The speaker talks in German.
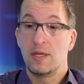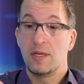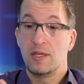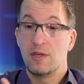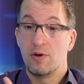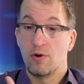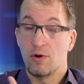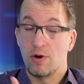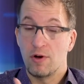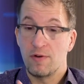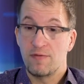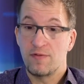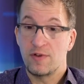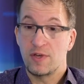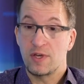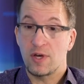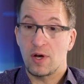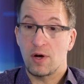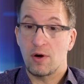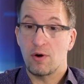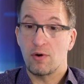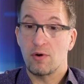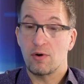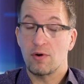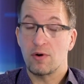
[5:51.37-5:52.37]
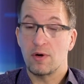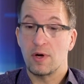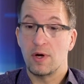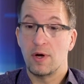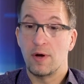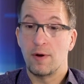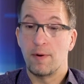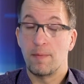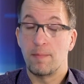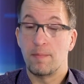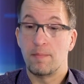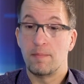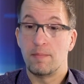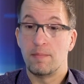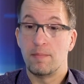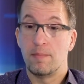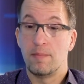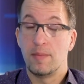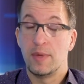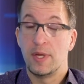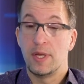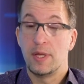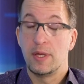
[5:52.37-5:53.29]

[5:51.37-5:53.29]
die häufig auch ähm,